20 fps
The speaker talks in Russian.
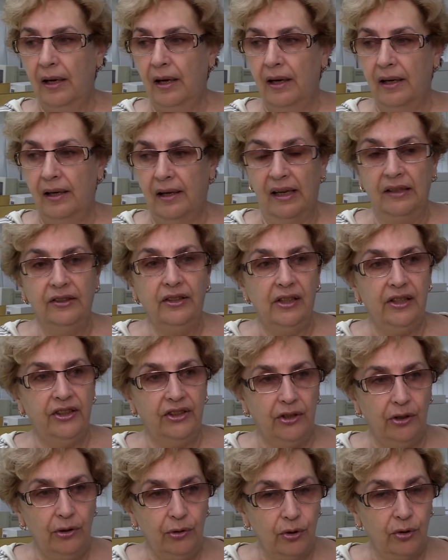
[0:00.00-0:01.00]
а,
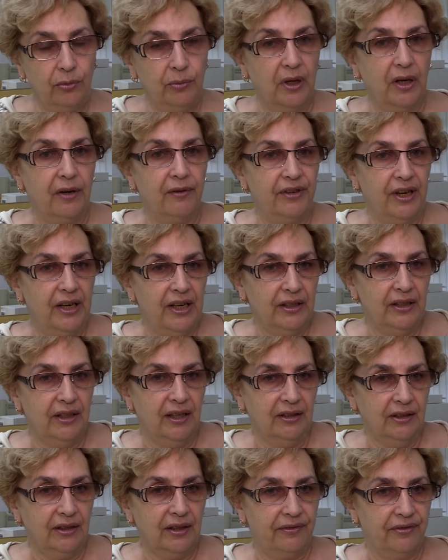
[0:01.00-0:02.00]
анализируемых в ряде
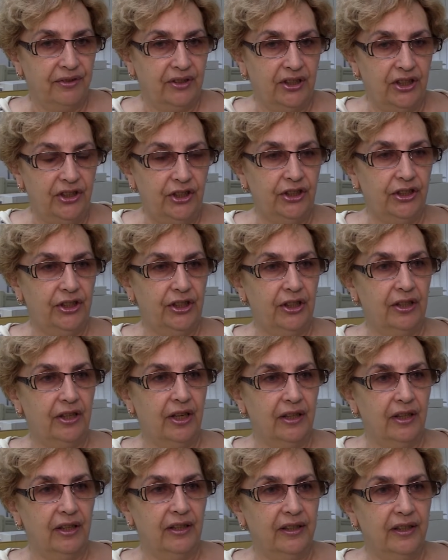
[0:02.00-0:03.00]
астрофизических
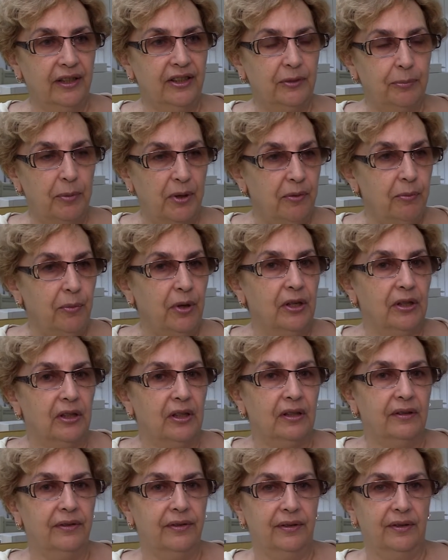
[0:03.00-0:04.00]
э,
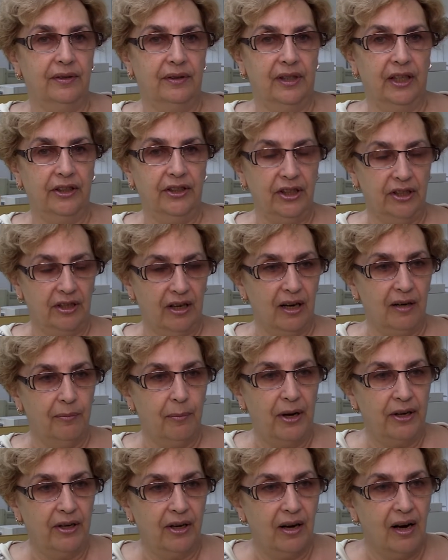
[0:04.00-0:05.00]
экспериментов, таких как
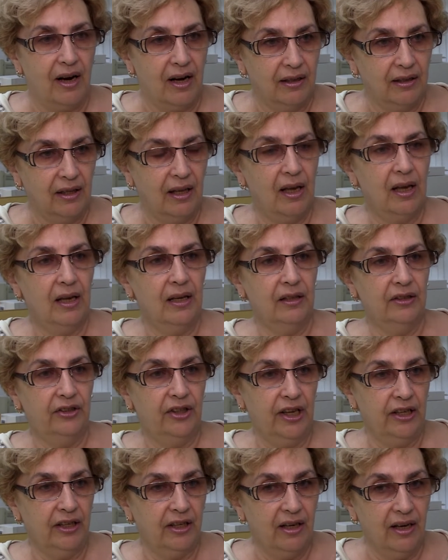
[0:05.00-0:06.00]
Байкал,
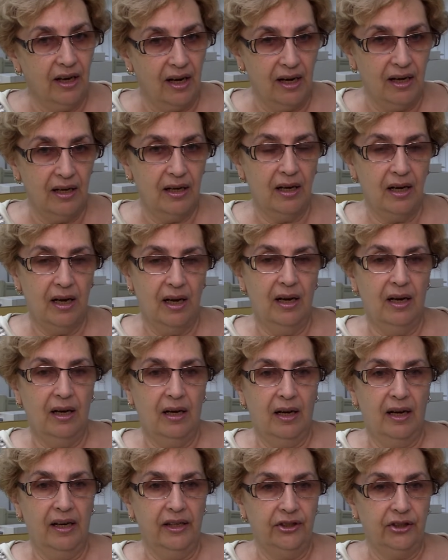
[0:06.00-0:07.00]
Тайга,
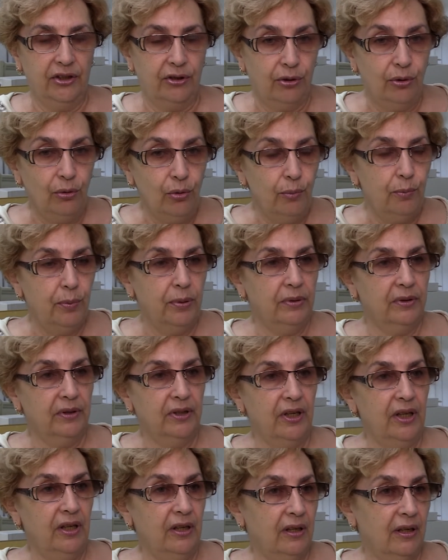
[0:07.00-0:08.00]
Айскьюб
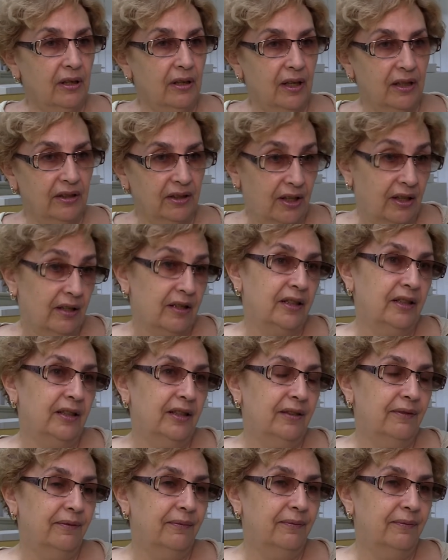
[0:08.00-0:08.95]
и Антарес.